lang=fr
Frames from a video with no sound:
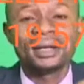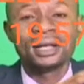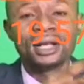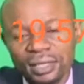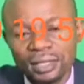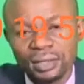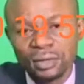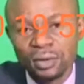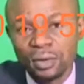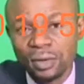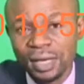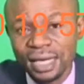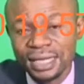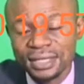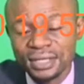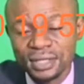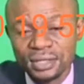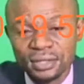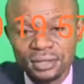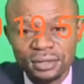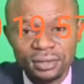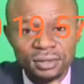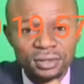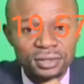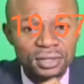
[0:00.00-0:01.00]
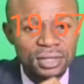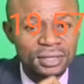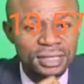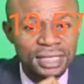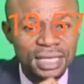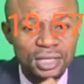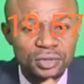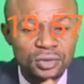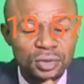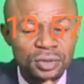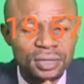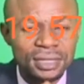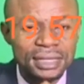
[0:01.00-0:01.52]
location
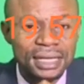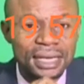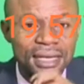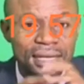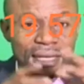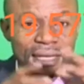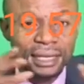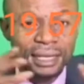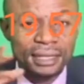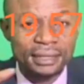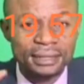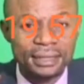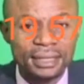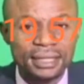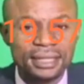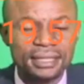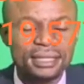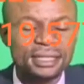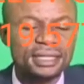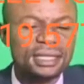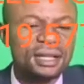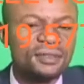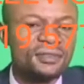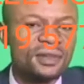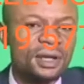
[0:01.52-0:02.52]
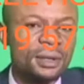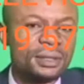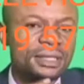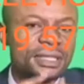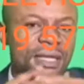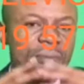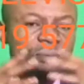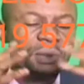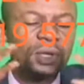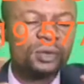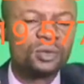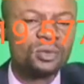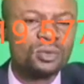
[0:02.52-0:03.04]
des hôtels, et ainsi, si ça va,
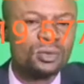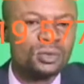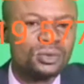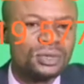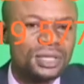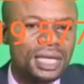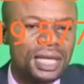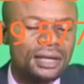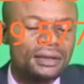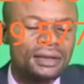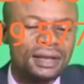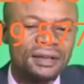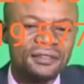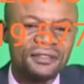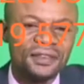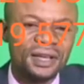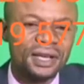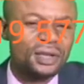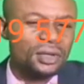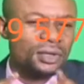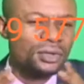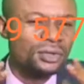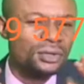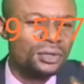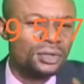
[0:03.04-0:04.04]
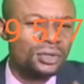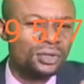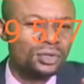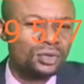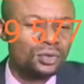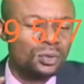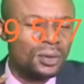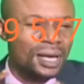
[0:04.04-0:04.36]
ça peut nous coûter une affaire de 2,